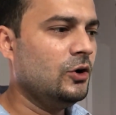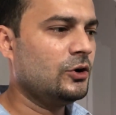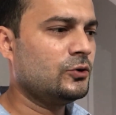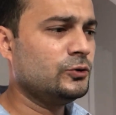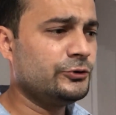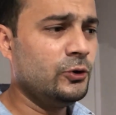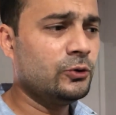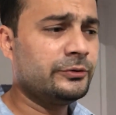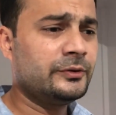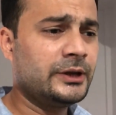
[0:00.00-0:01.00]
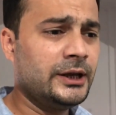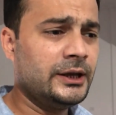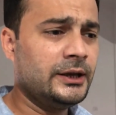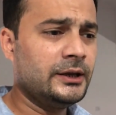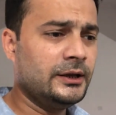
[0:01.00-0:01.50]
और कुछ लोग उस
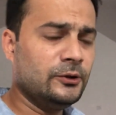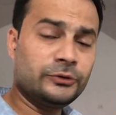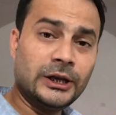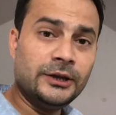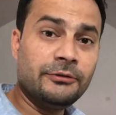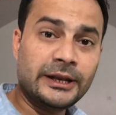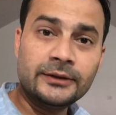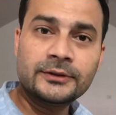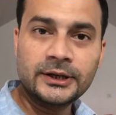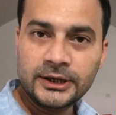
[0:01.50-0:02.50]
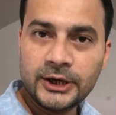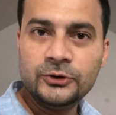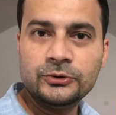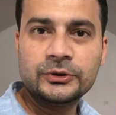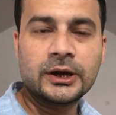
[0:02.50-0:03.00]
उसके उसके लिए वेरियस तरीके
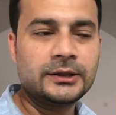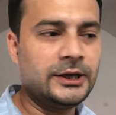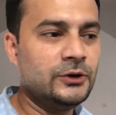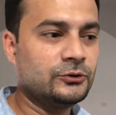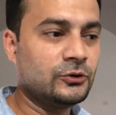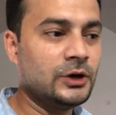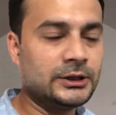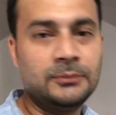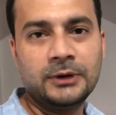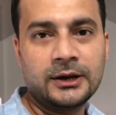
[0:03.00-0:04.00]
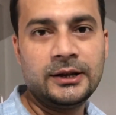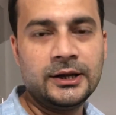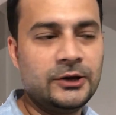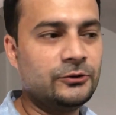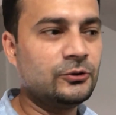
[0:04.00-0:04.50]
यूज़ करते हैं उसको ख़त्म करने
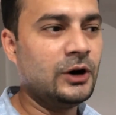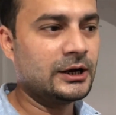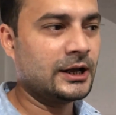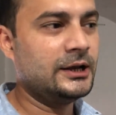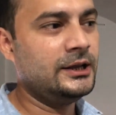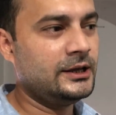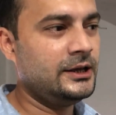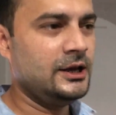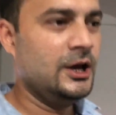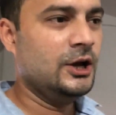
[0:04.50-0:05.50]
के उसको हटाने के